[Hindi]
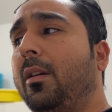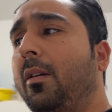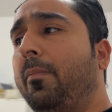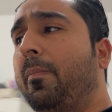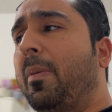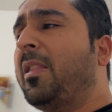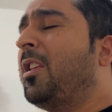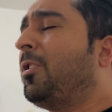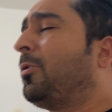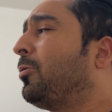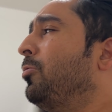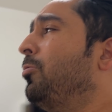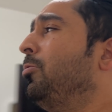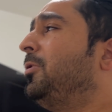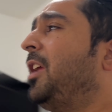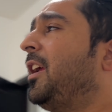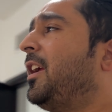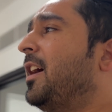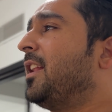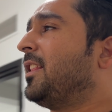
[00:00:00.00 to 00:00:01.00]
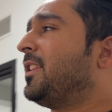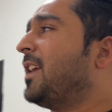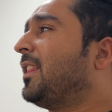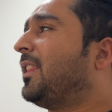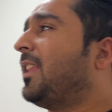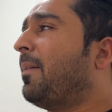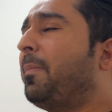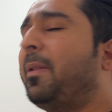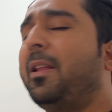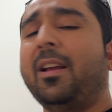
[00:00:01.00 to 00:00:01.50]
बंदा स्कूल से घर
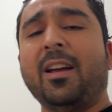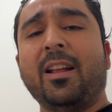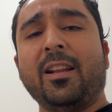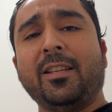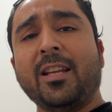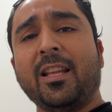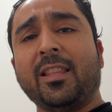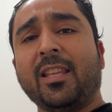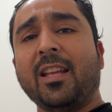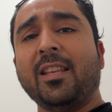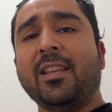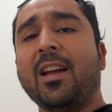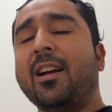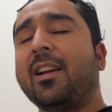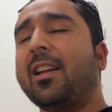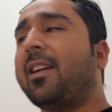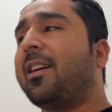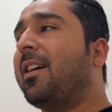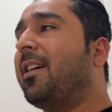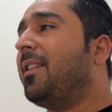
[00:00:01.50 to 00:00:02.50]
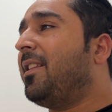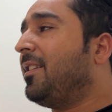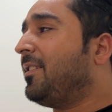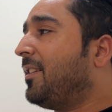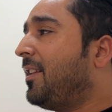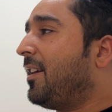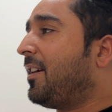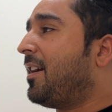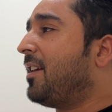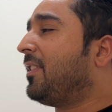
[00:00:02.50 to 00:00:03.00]
जाता है अपने घर जाता है जाके खाना
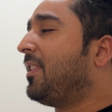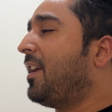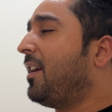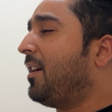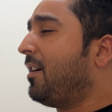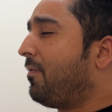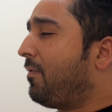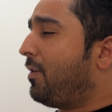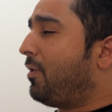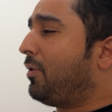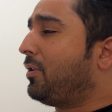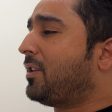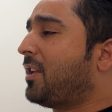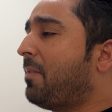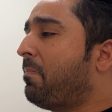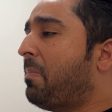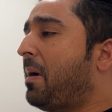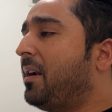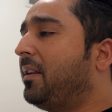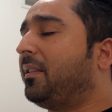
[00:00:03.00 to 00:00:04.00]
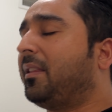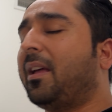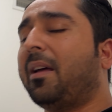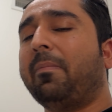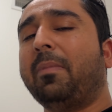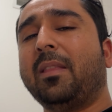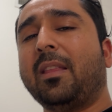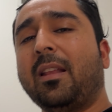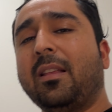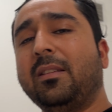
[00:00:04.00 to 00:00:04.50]
छाना खाता है घर वालों के साथ बैठता है
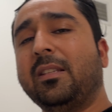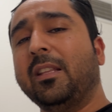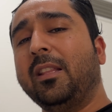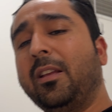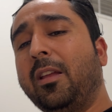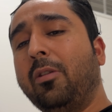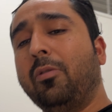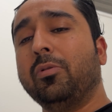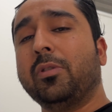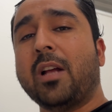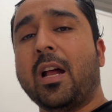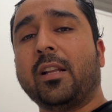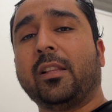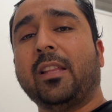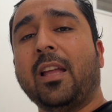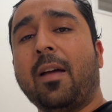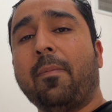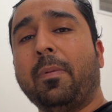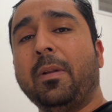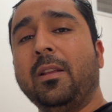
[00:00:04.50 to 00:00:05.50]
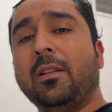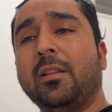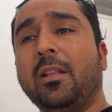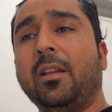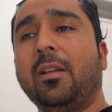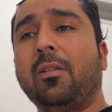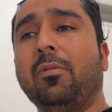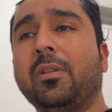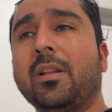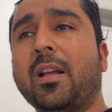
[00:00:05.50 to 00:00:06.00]
बता ज़िंदगी गुजारता है अपनी
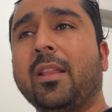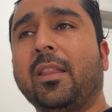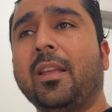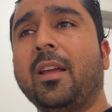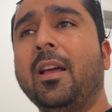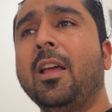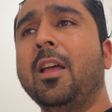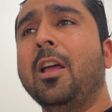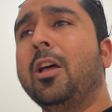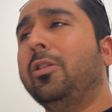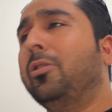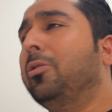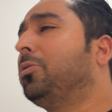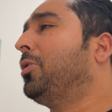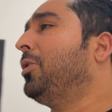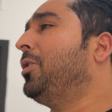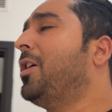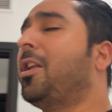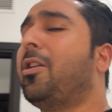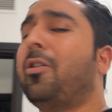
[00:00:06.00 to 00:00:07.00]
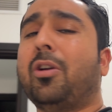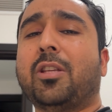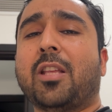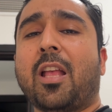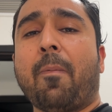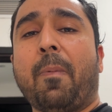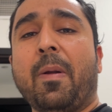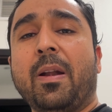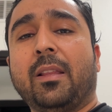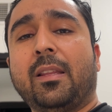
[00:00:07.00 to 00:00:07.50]
ज़िंदगी गुजारता है दोस्तों यारों के
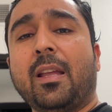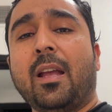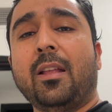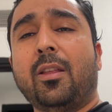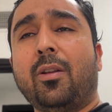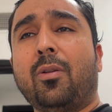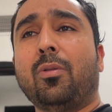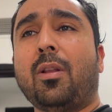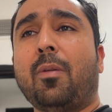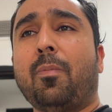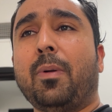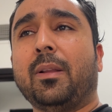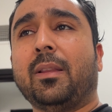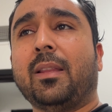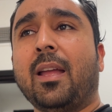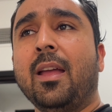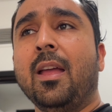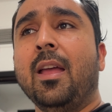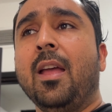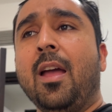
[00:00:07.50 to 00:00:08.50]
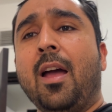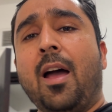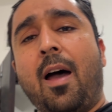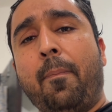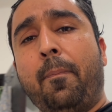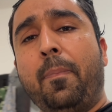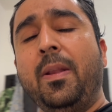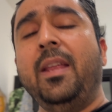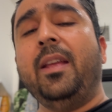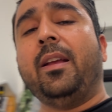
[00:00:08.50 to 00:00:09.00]
साथ फिरता है इधर उधर फिरता है
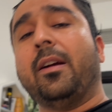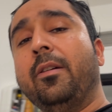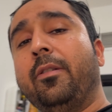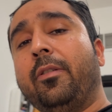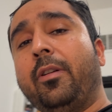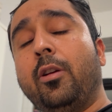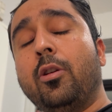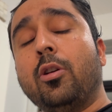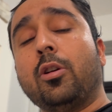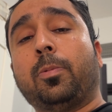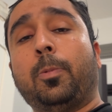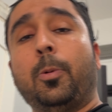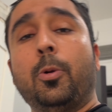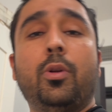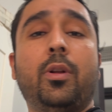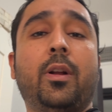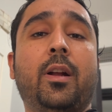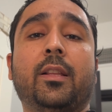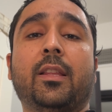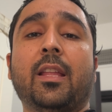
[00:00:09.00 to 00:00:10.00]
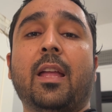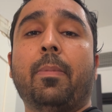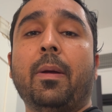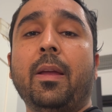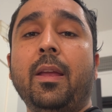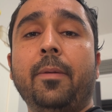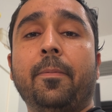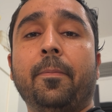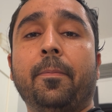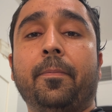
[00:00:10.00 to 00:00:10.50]
अपनी कंट्री को एक्सप्लोर करता है भाई